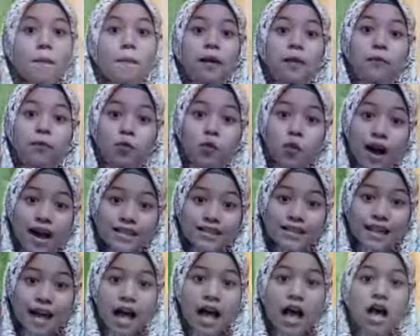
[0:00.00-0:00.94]

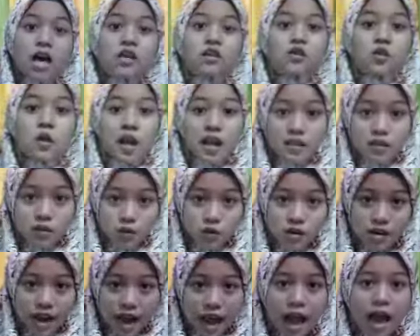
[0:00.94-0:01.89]
berpuasa, sholat
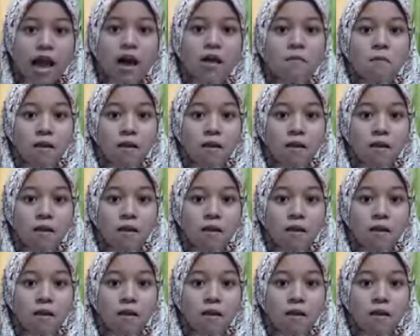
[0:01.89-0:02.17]
sunnah,